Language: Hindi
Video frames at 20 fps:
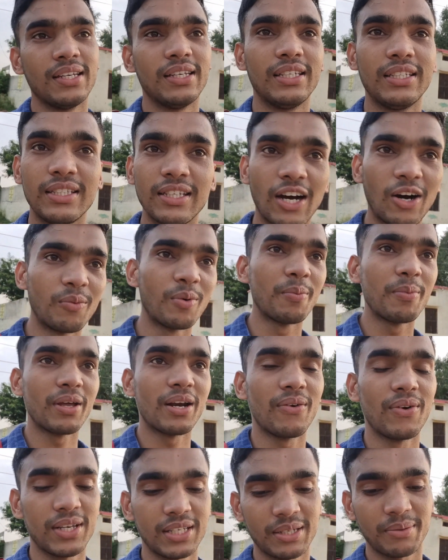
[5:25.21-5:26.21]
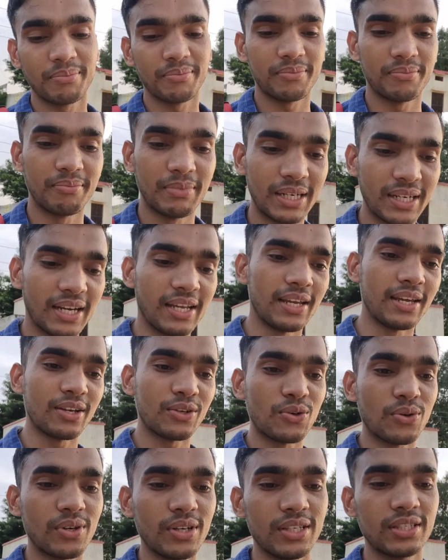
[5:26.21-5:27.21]
इस गांव में मेरा वैसा मन नहीं है
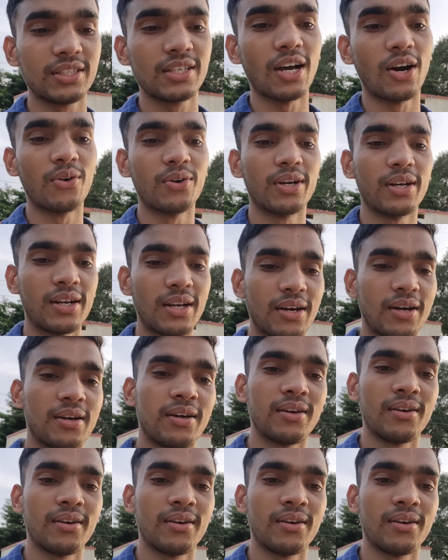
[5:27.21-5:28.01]
क्योंकि इस गांव ने ना